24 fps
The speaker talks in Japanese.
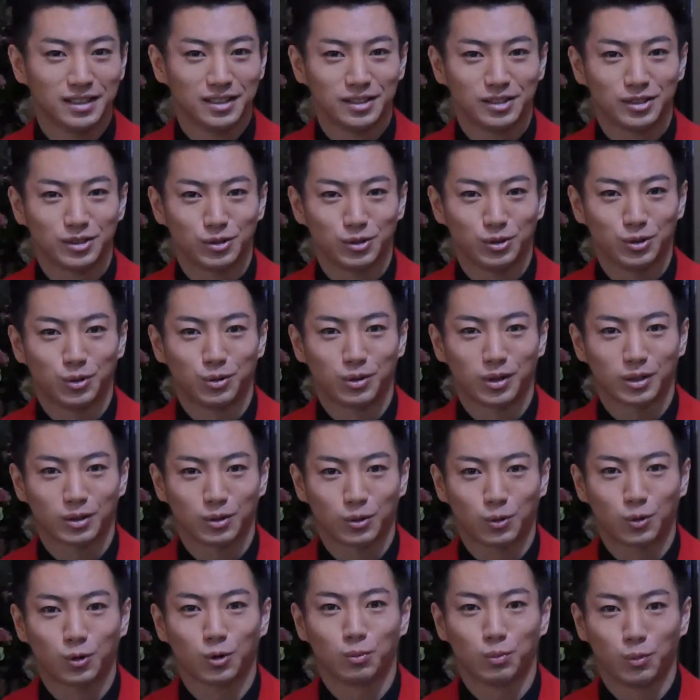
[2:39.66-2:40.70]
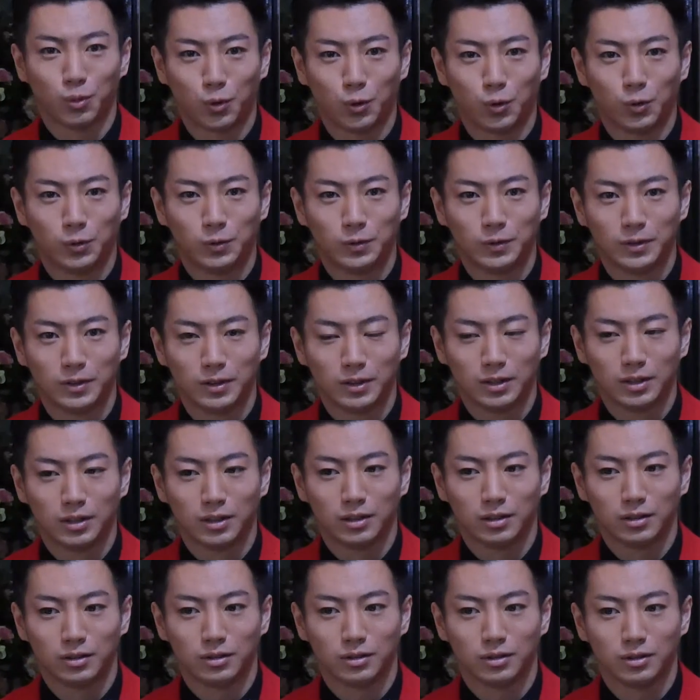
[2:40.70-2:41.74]
するようなところも、
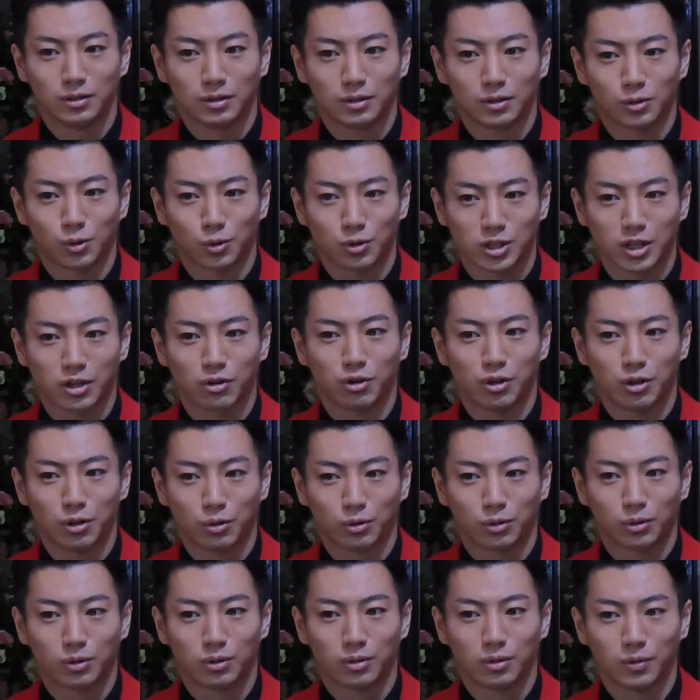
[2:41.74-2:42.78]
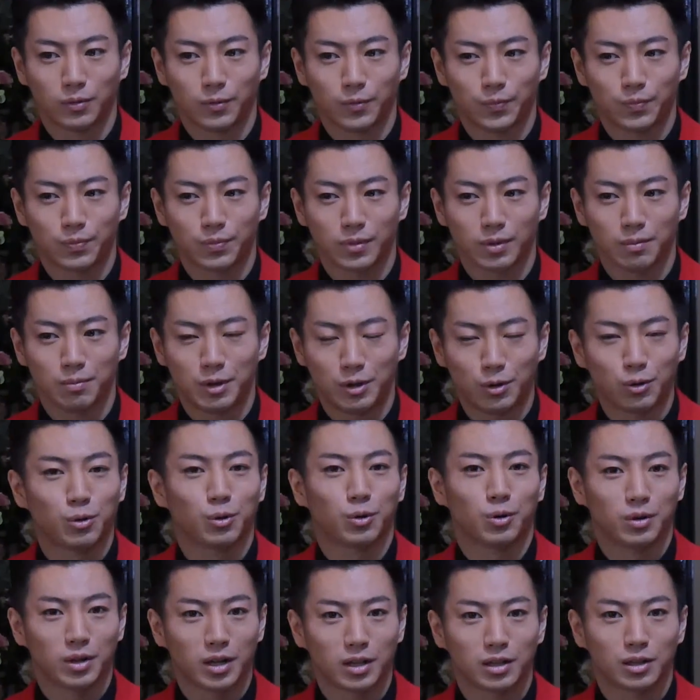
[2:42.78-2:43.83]
うん、この作品の見どこ
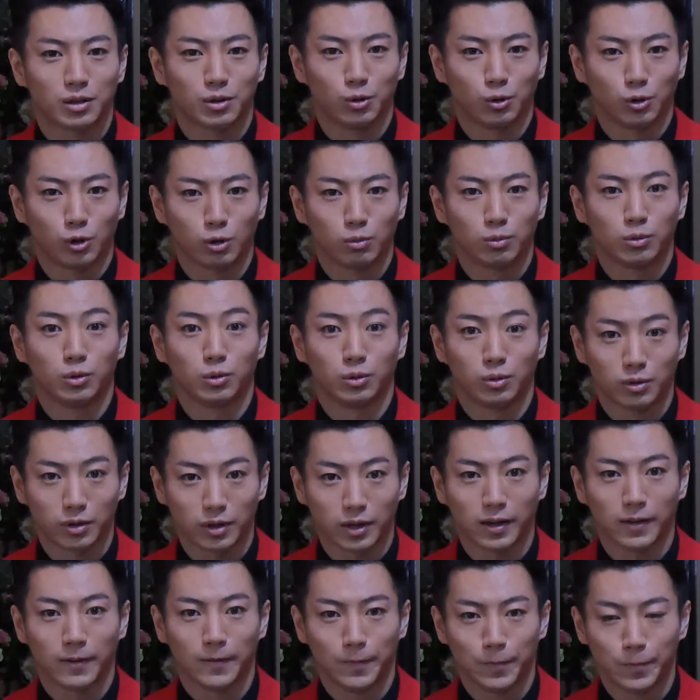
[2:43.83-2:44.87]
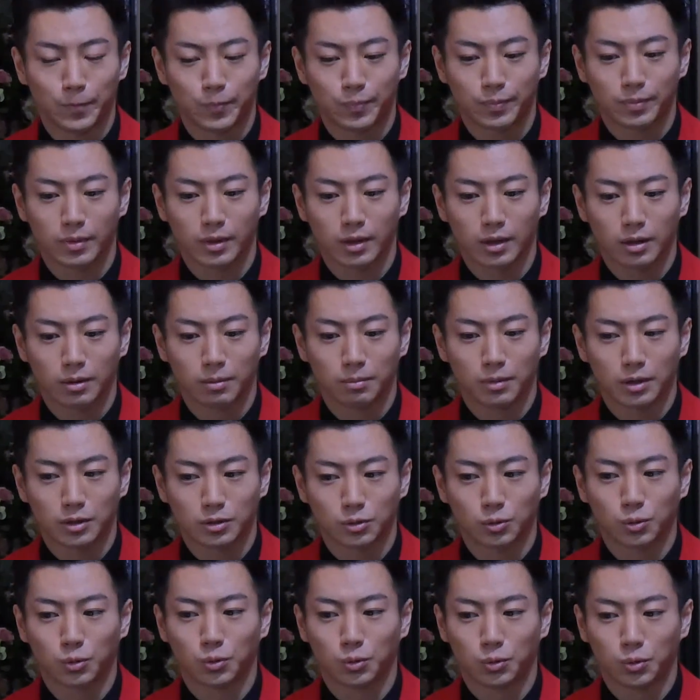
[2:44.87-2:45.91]
ろになってくると思うので、まあ、
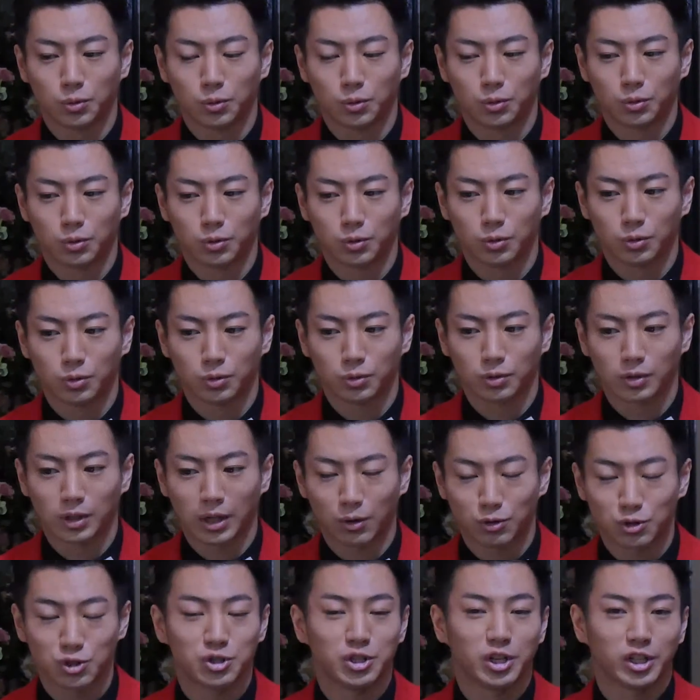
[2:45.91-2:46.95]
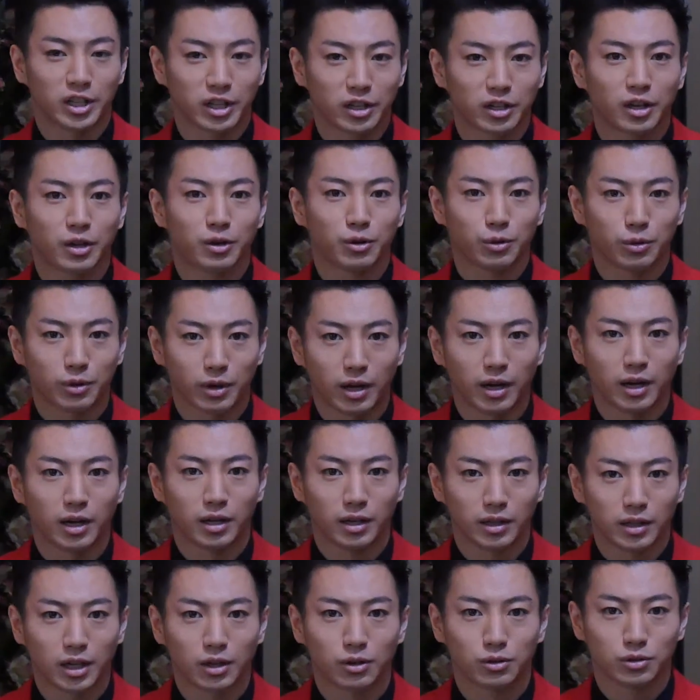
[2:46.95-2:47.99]
そう楽しんでいただけるような
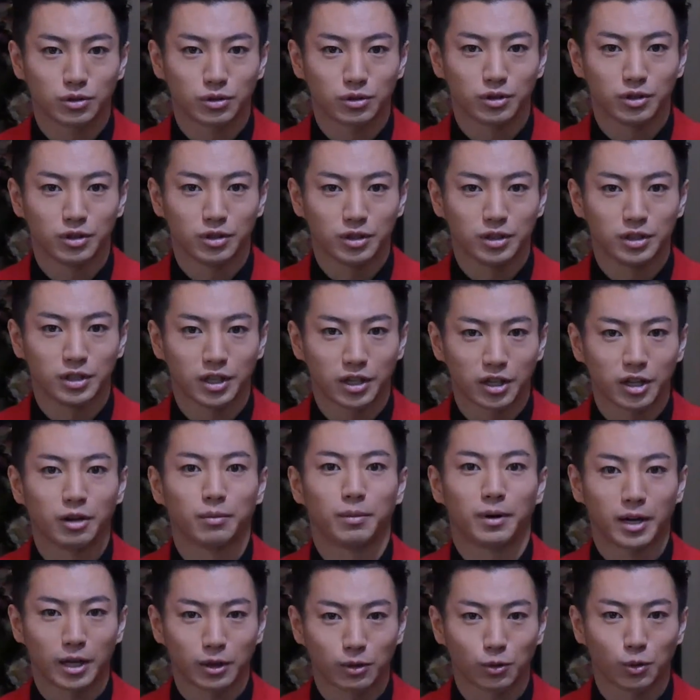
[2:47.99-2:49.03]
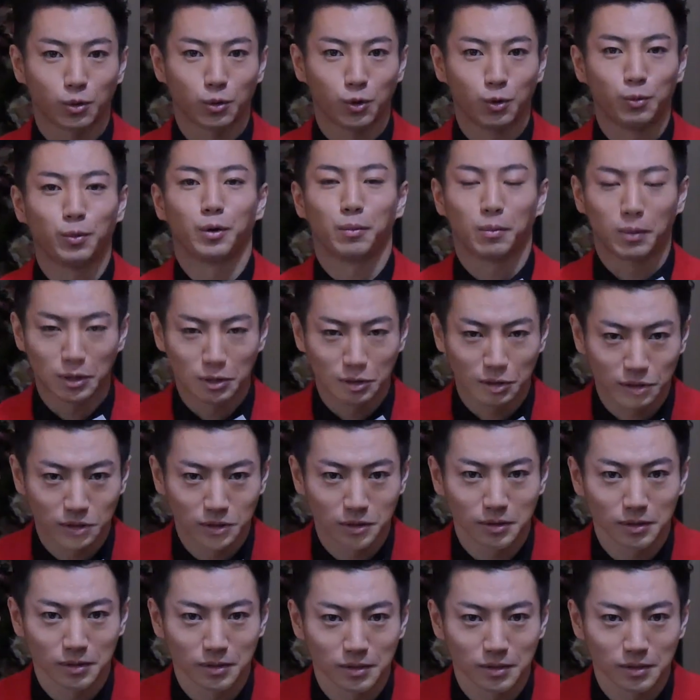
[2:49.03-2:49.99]
役作りにできればなと思います。